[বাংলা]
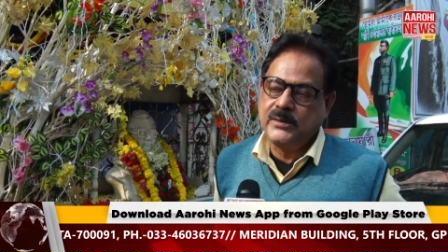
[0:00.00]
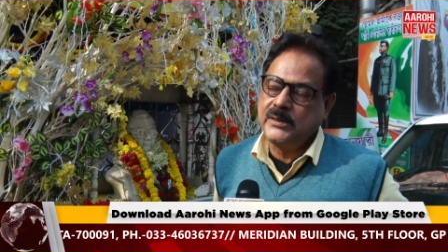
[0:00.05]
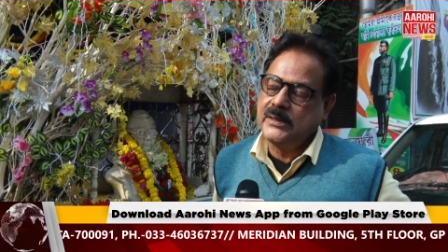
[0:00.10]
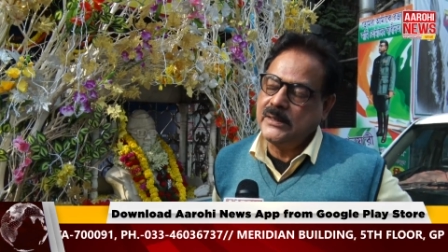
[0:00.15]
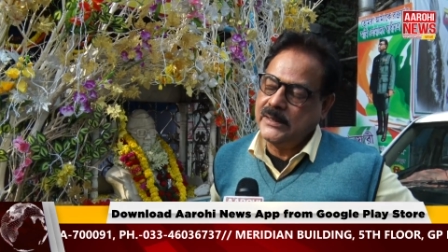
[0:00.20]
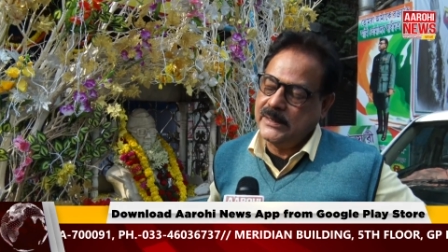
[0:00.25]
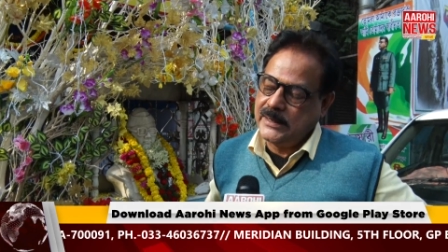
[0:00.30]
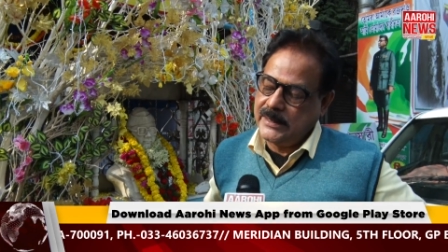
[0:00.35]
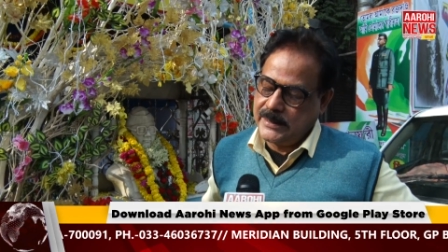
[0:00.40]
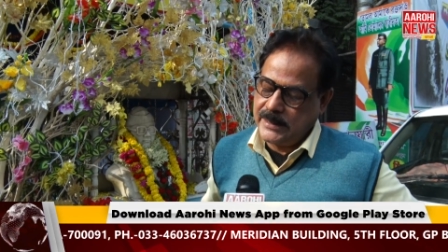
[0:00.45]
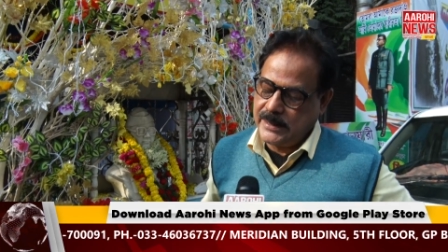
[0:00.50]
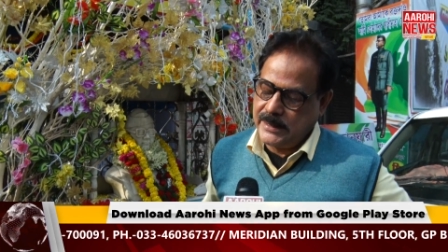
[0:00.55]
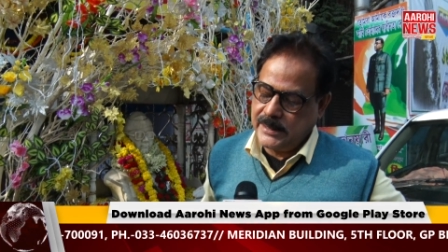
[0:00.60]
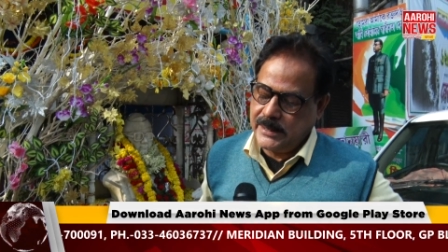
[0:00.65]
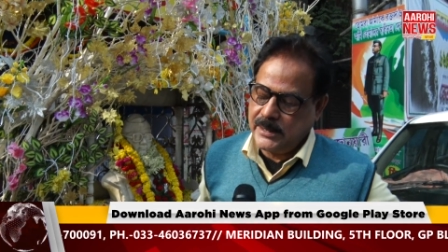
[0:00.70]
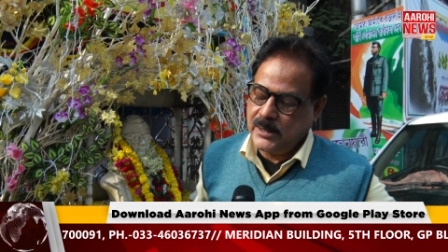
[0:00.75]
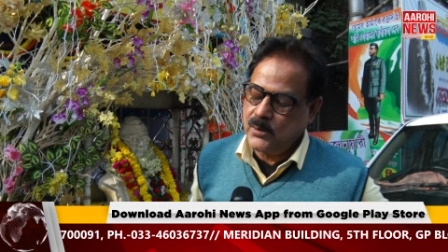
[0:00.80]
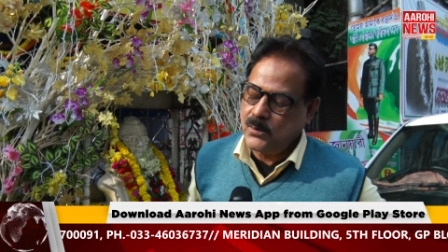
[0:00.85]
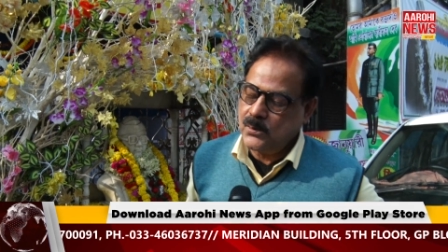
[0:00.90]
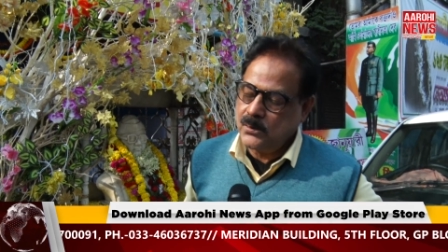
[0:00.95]
উনি
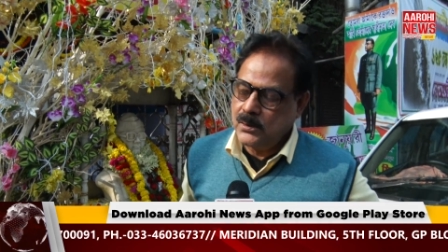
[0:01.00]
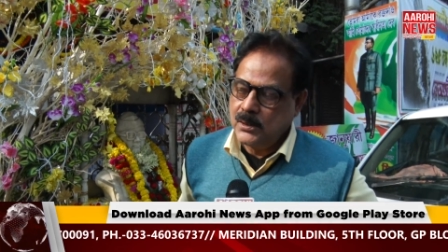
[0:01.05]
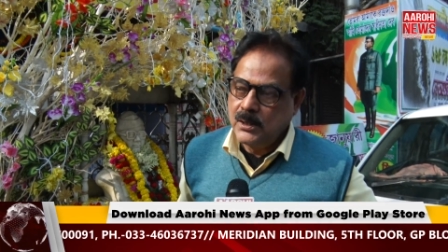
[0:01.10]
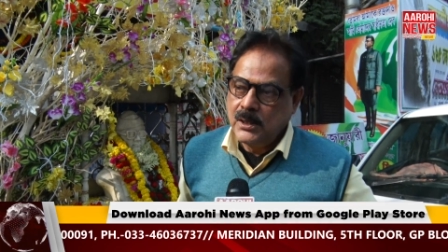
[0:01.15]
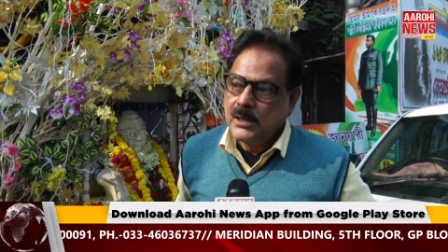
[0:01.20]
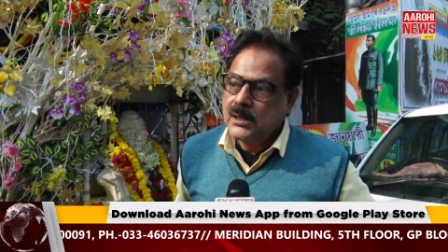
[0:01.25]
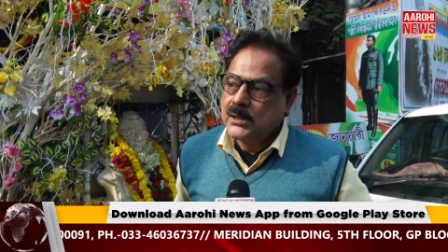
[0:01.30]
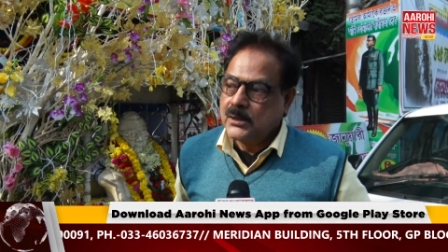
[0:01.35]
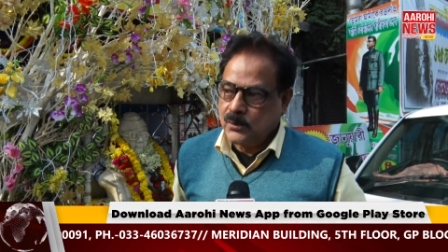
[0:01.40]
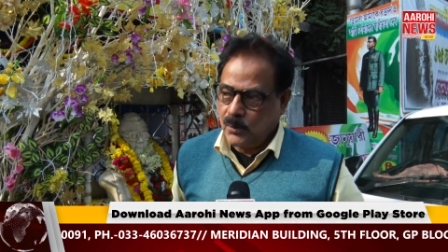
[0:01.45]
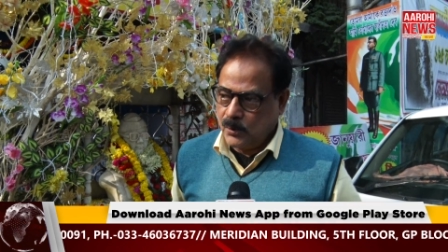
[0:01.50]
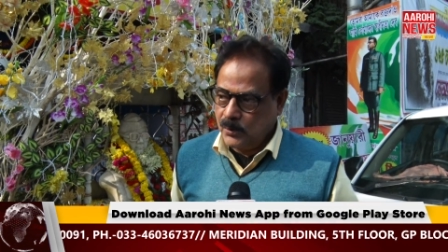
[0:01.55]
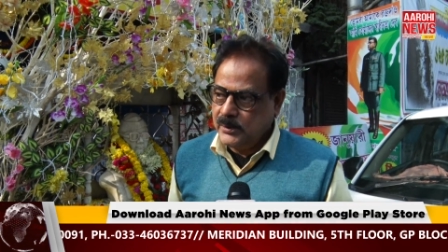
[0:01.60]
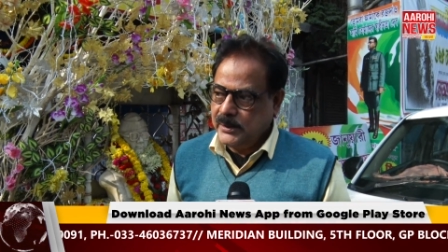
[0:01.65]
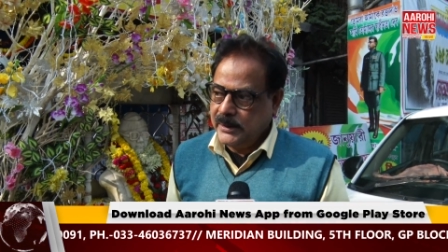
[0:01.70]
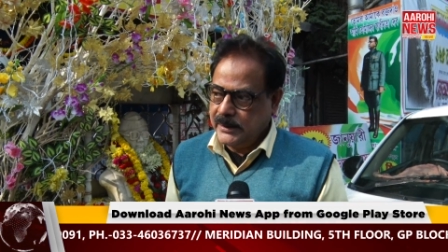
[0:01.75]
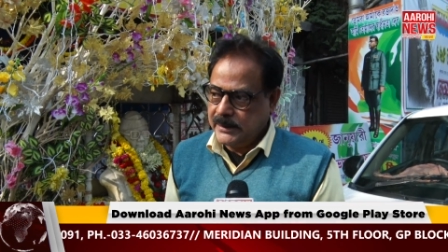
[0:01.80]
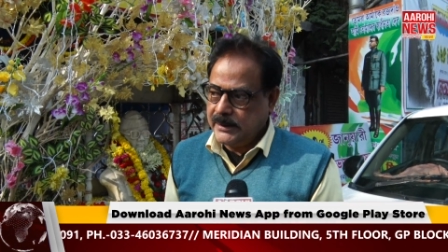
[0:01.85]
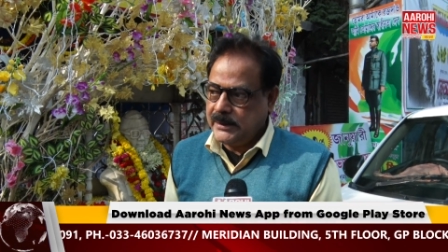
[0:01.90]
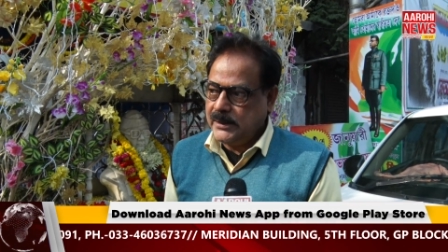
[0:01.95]
নেতাজিকেও তখন
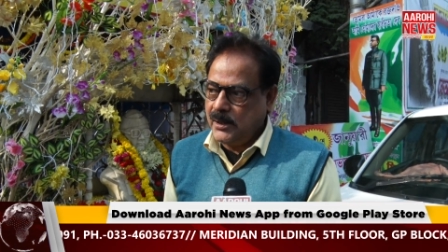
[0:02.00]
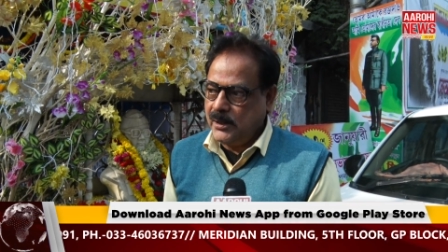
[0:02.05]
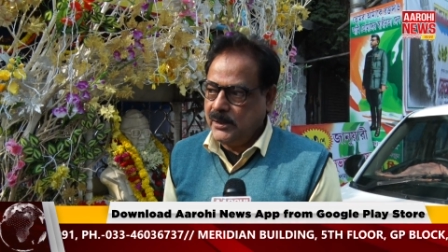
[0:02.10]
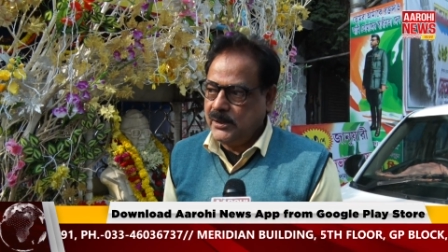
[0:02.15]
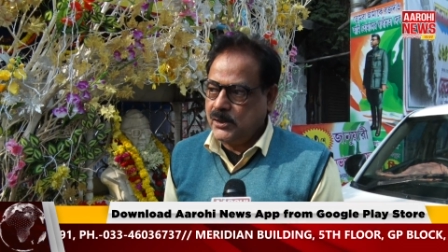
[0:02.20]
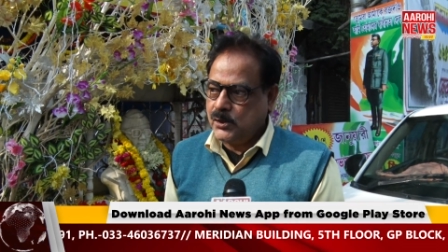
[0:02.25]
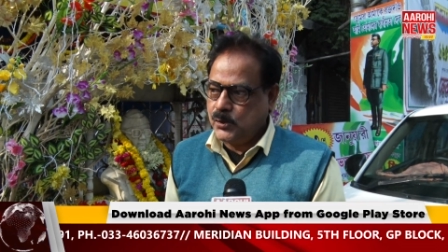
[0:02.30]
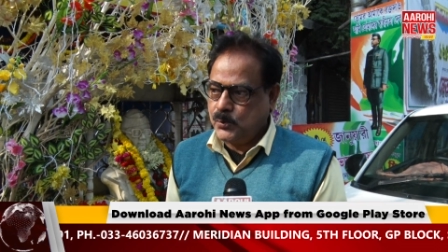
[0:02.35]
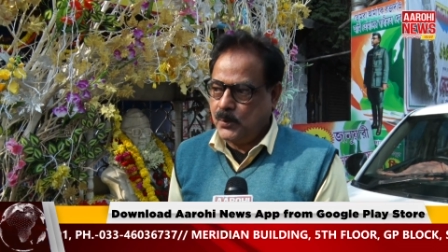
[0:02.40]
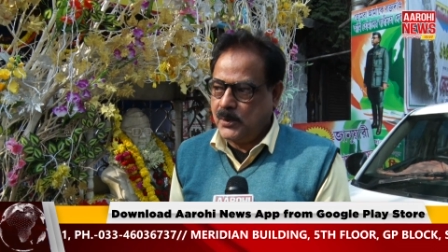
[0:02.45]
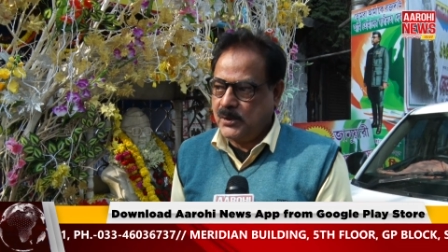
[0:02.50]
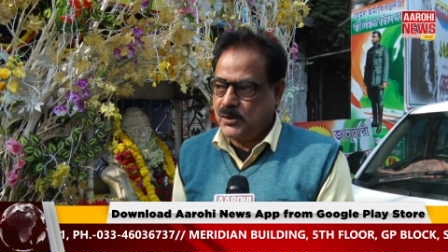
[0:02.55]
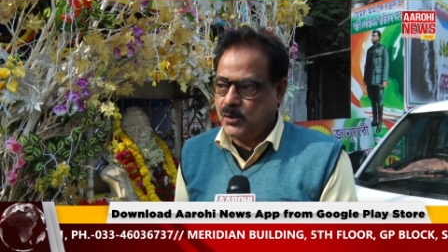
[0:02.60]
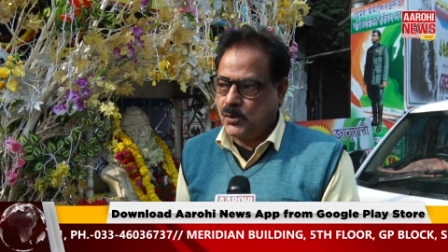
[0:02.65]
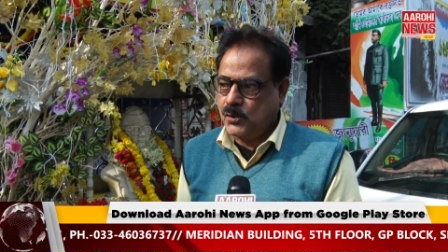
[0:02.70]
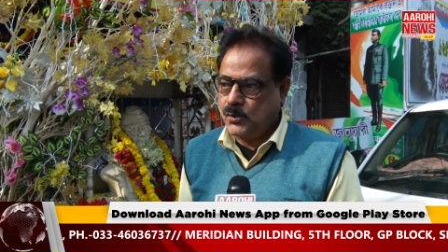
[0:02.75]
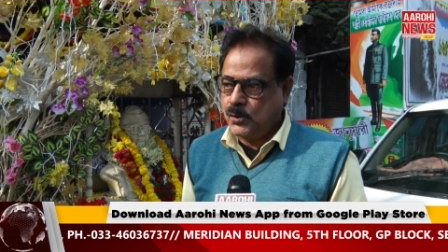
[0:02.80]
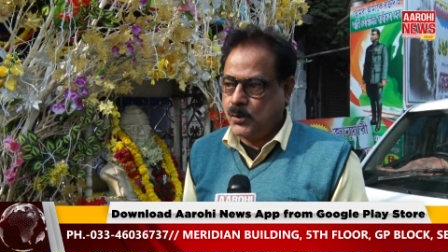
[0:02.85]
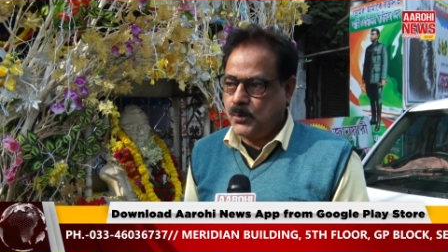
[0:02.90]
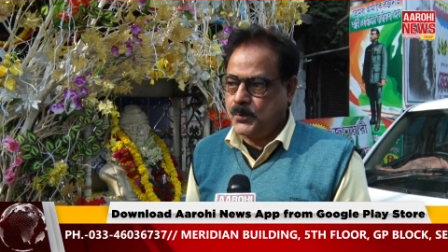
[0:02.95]
নেতাজি হয়নি
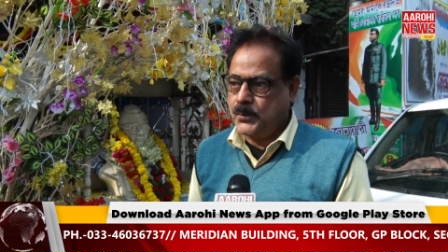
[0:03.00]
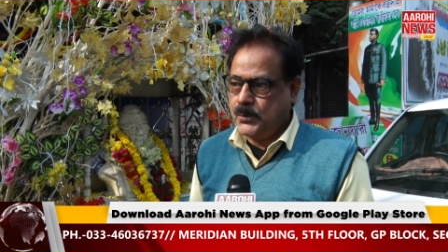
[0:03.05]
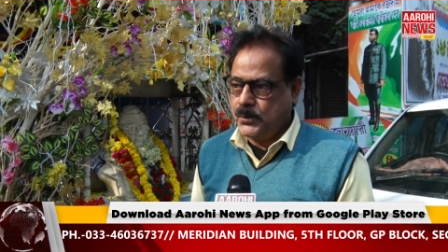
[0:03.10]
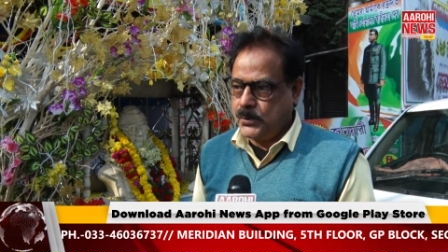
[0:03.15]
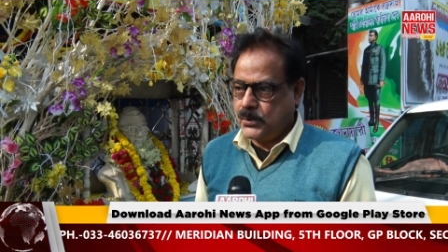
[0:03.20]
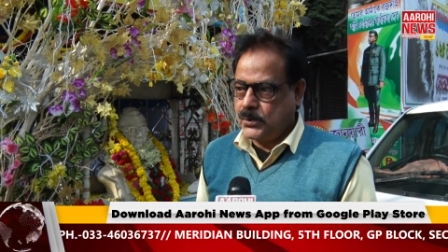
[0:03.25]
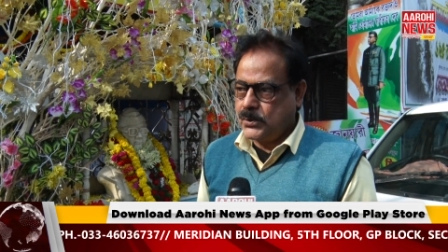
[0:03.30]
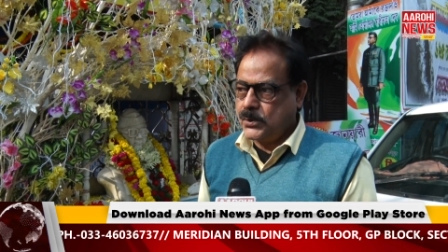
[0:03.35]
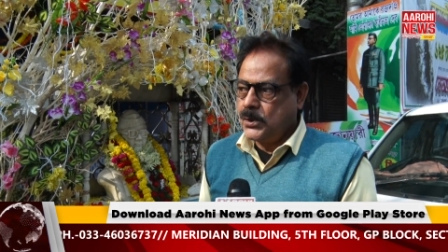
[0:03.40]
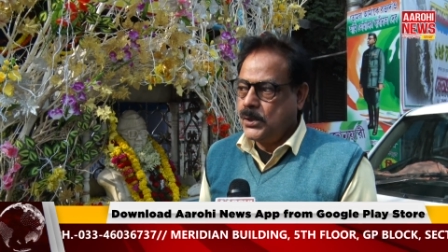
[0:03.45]
সুভাষচন্দ্র বোস